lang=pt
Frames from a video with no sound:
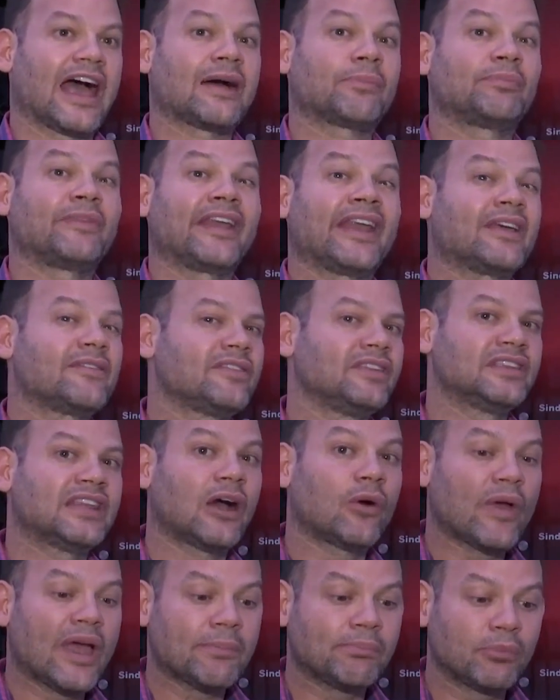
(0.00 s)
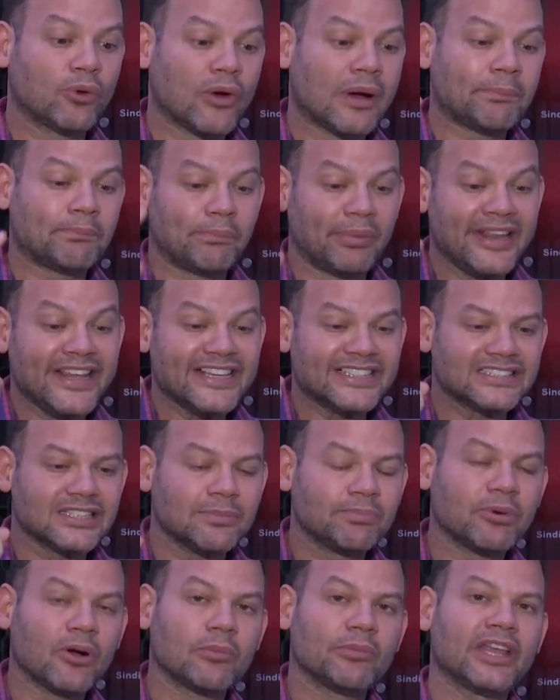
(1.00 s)
A greve não é boa,
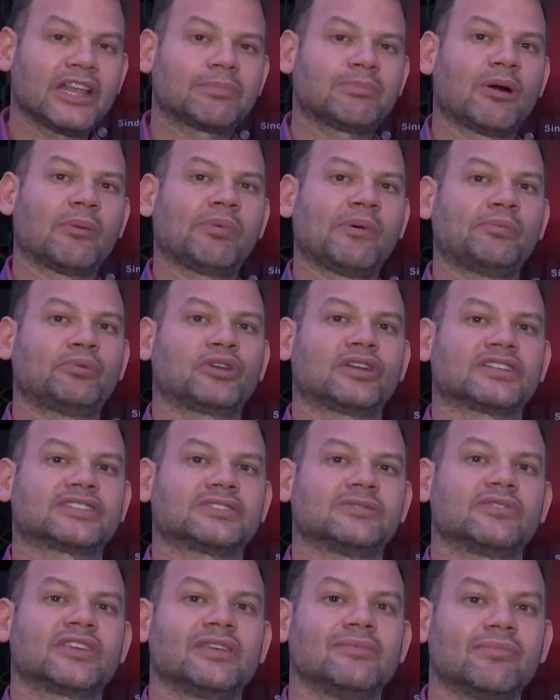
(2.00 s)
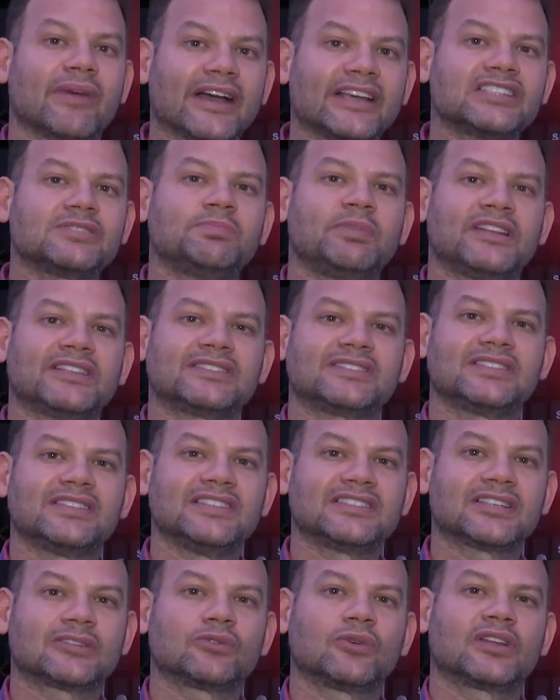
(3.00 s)
principalmente para a população que mais
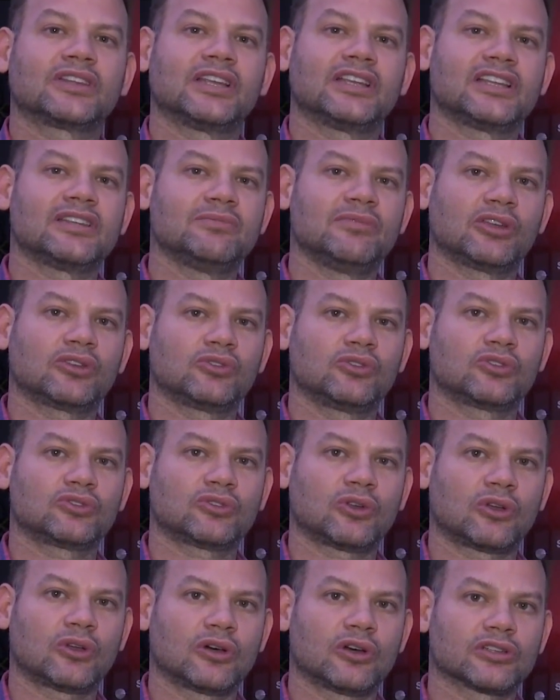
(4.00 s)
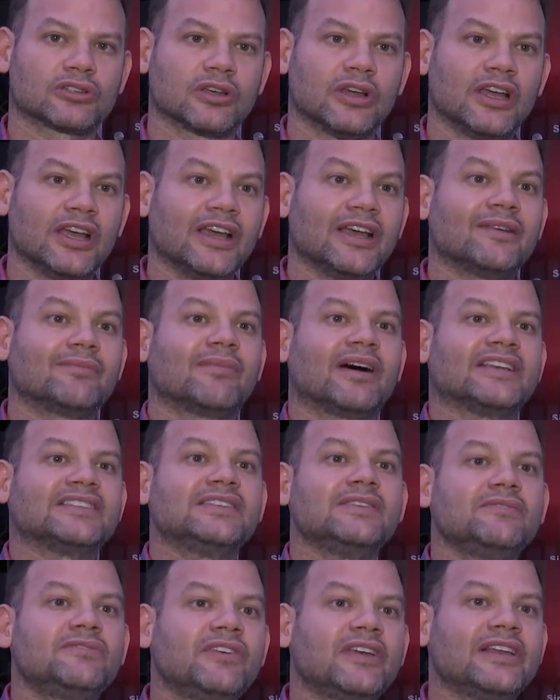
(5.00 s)
precisa do atendimento odontológico.
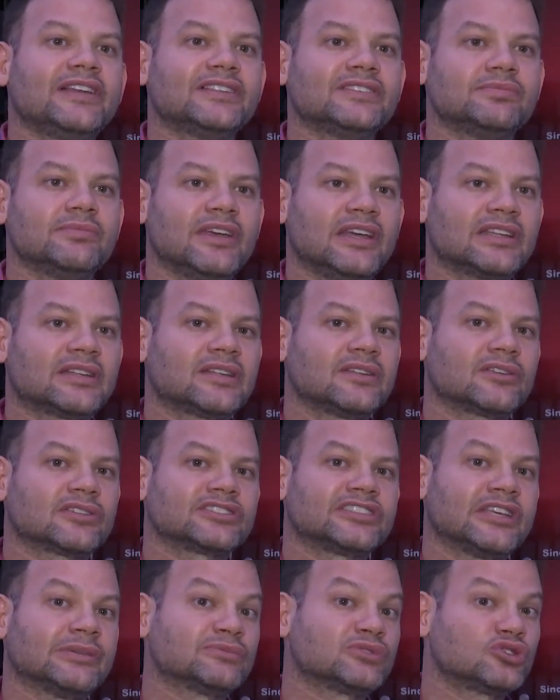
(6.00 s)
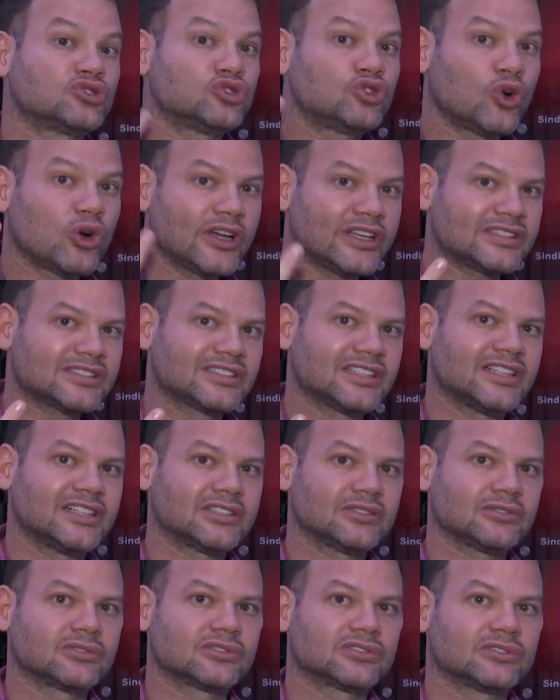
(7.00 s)
Mas, infelizmente, nós temos dois
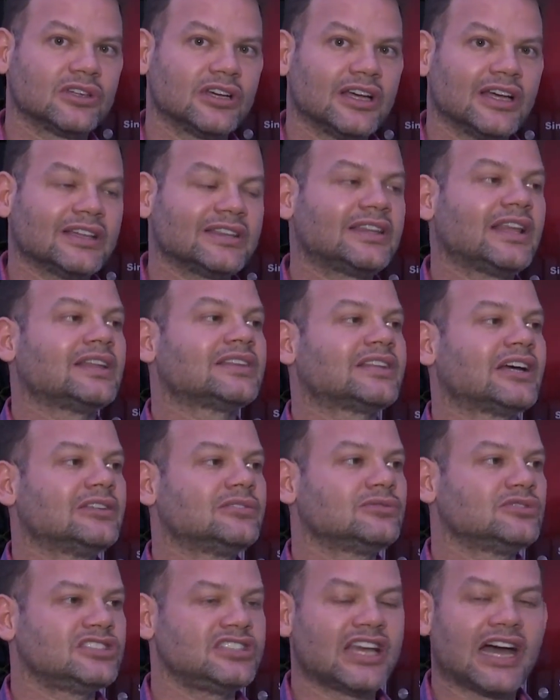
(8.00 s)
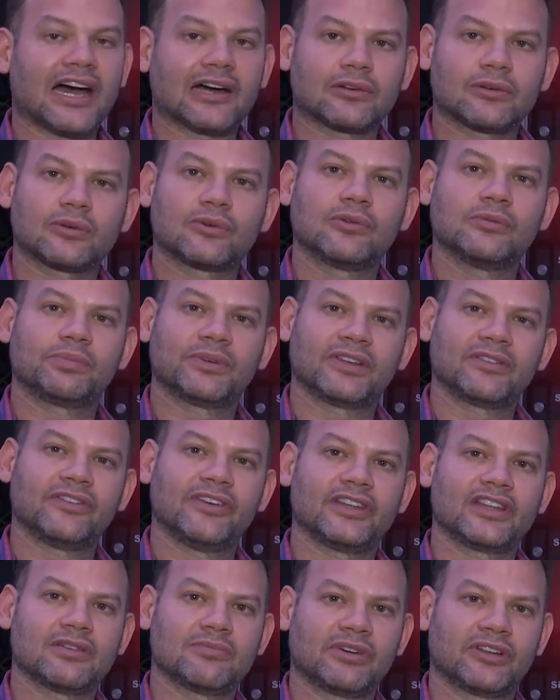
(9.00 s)
anos tentando um diálogo com o
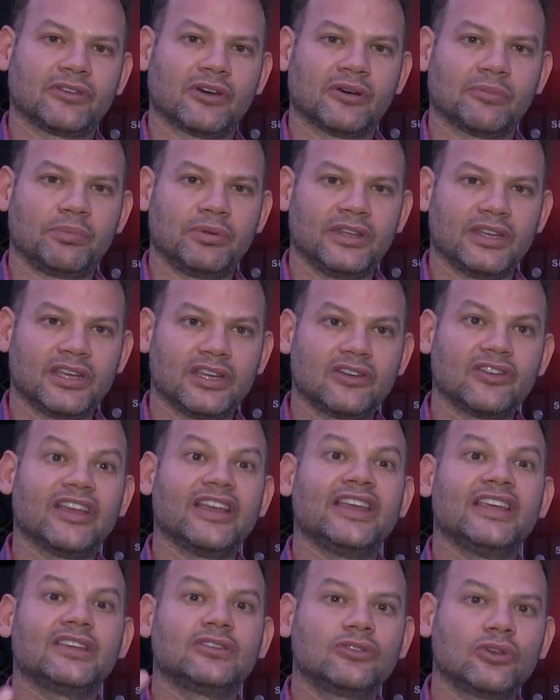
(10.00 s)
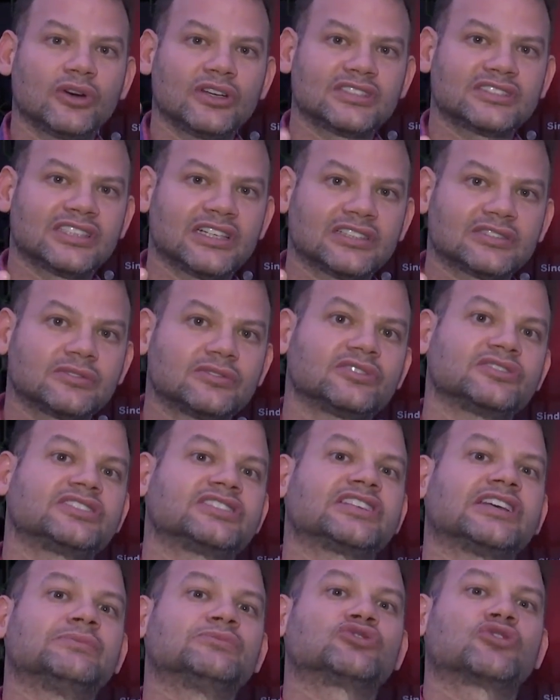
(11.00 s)
prefeito Emanuel Pinheiro e dois anos nós
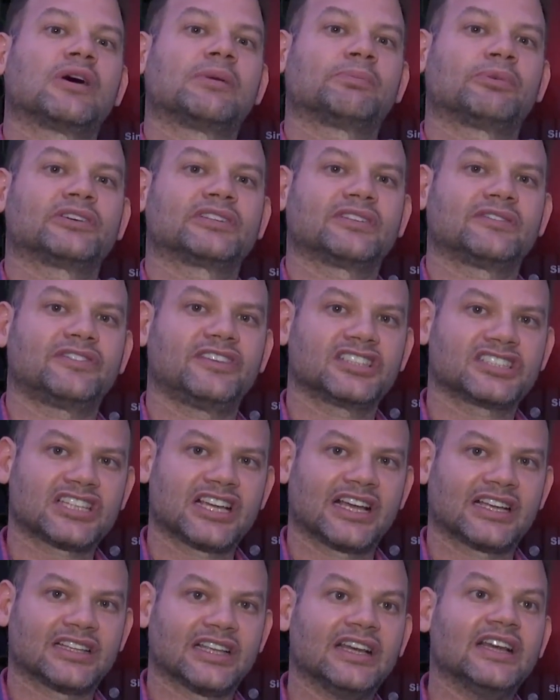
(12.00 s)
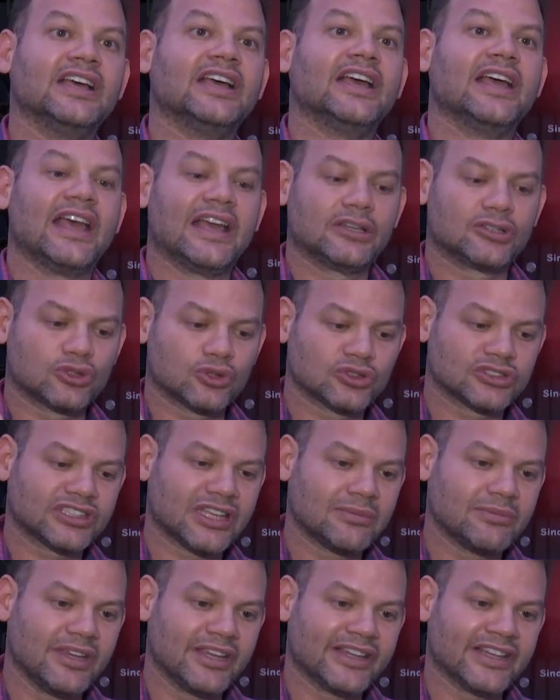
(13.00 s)
estamos com a porta fechada.
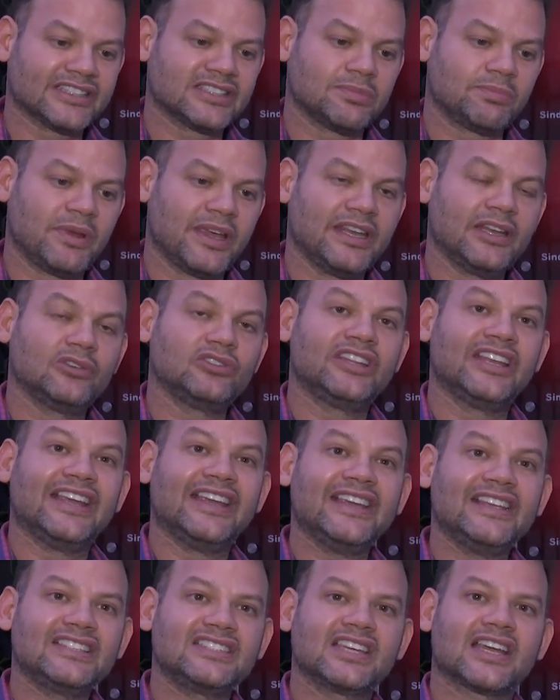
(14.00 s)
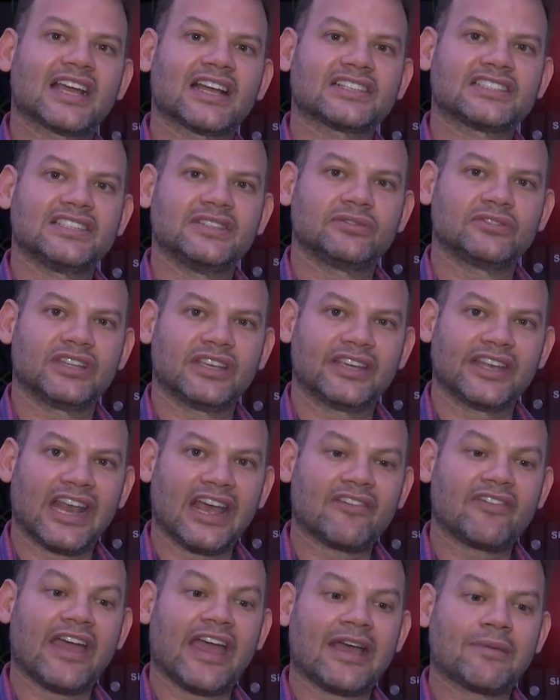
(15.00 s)
Justamente esse período indicativo de
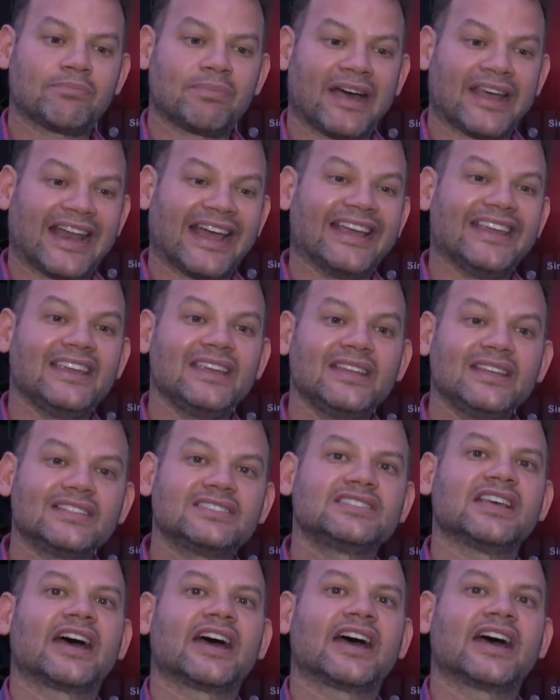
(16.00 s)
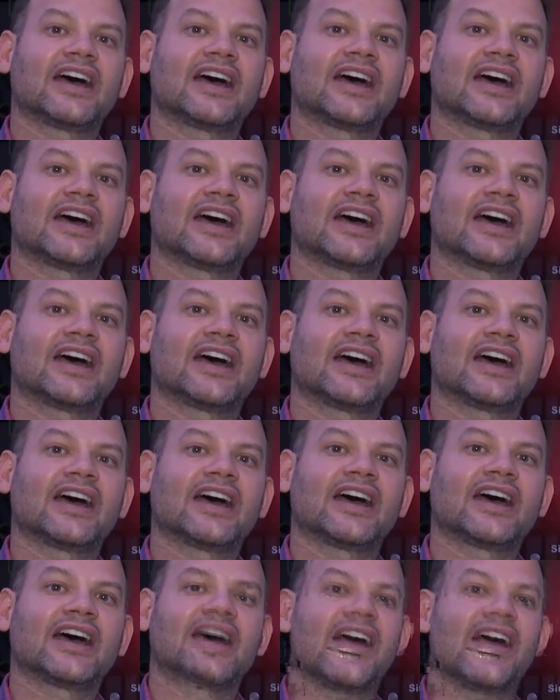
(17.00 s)
greve é um diálogo,
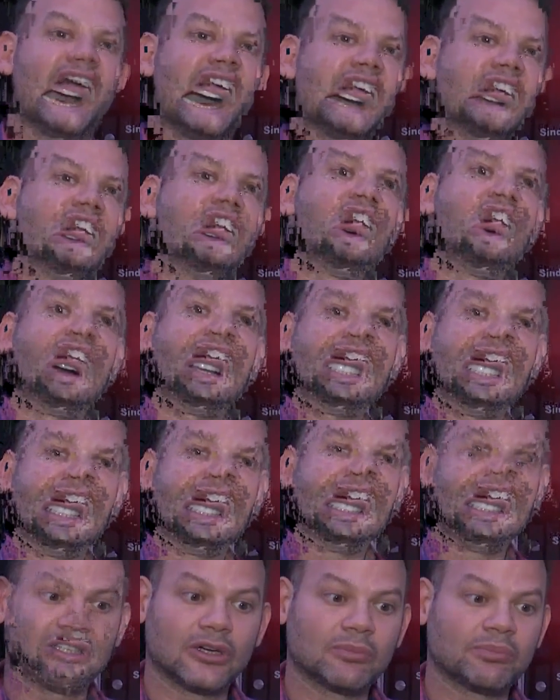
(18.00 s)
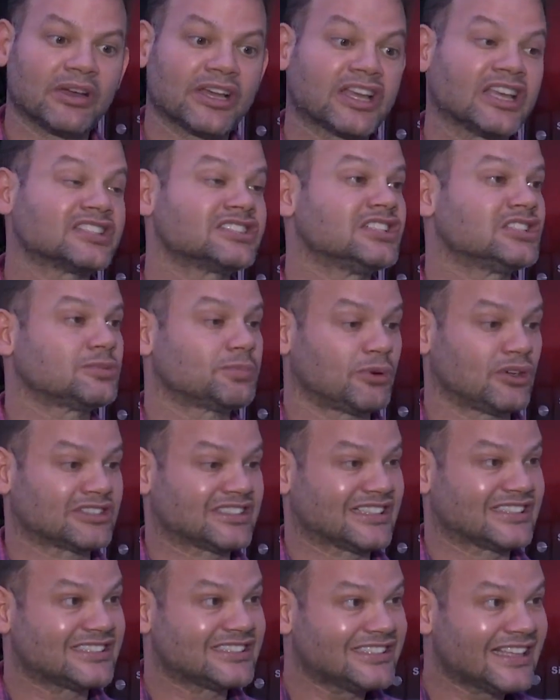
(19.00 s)
um diálogo com a gestão para que a gente
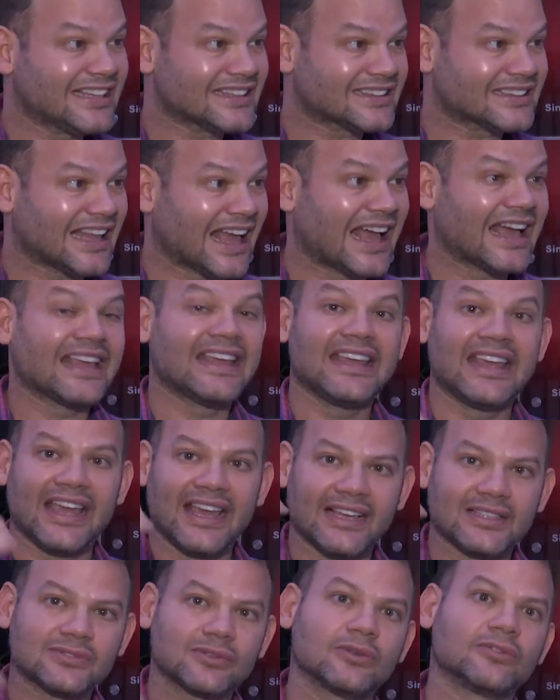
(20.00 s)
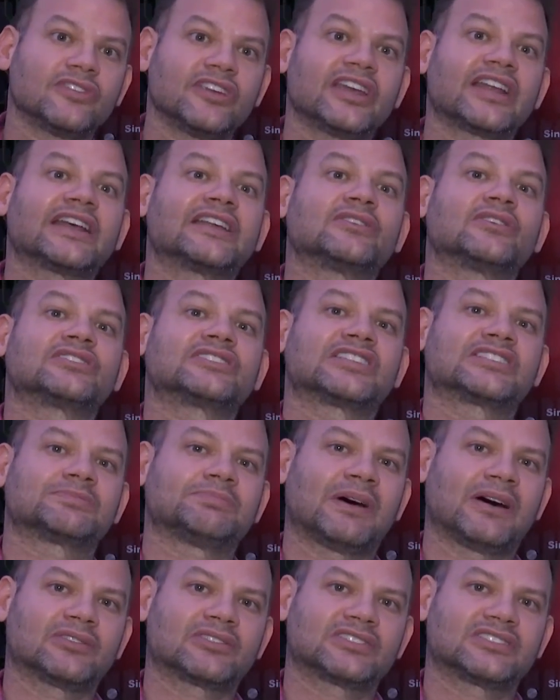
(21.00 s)
possa sentar e resolver as nossas
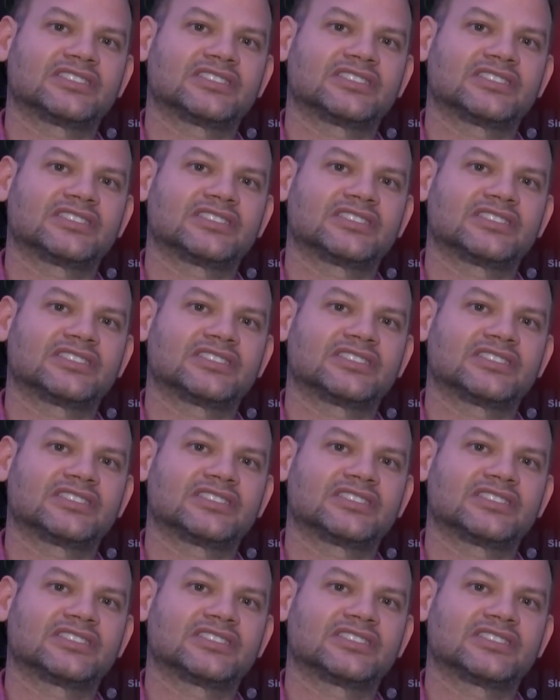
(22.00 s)
pautas.